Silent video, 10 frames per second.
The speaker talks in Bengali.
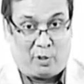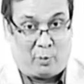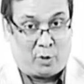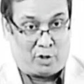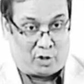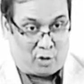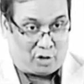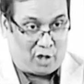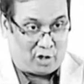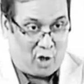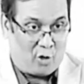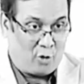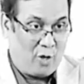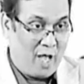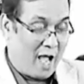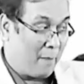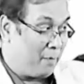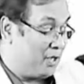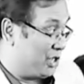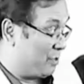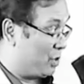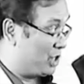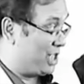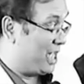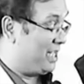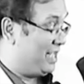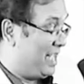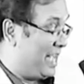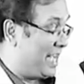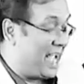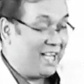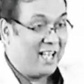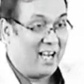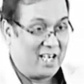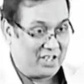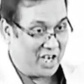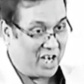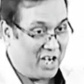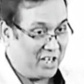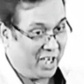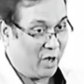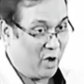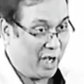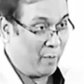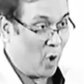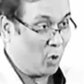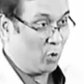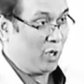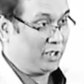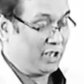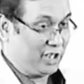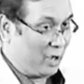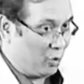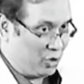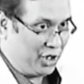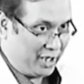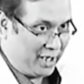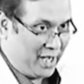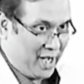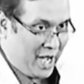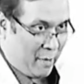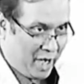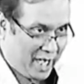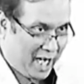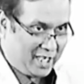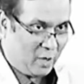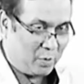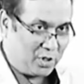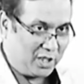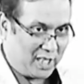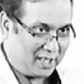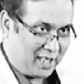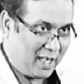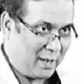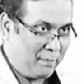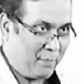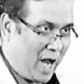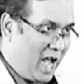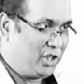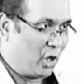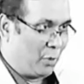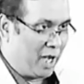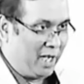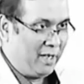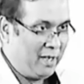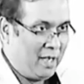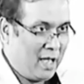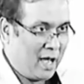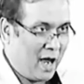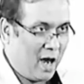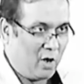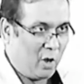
পিতামাতার প্রতি ভক্তি শ্রদ্ধা সহ আপনি যেটা বলেছেন ক্যারিয়ার আন্ডারস্ট্যান্ডিংটাকে অনেক বড় করার চেষ্টা করছি এবং এখানে যারা উপস্থিত আছে তারা প্রায় সবাই